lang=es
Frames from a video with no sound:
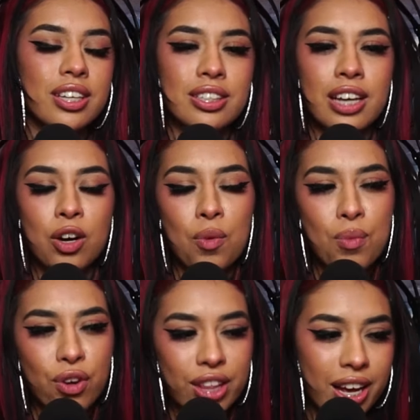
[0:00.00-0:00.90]
que se
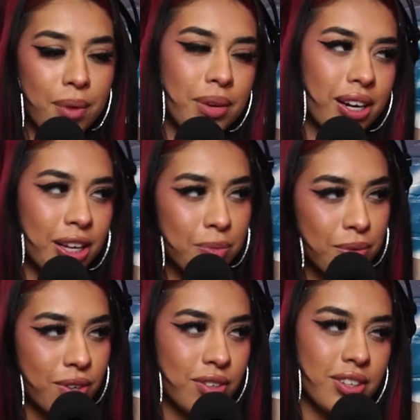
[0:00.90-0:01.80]
acomode a mi
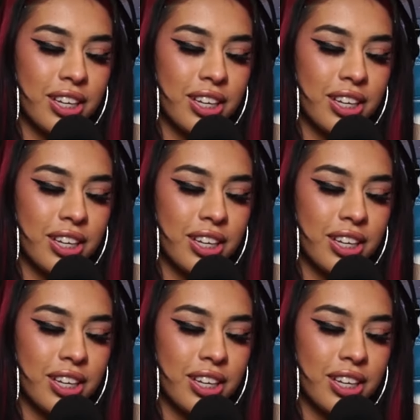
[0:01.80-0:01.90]
ritmo.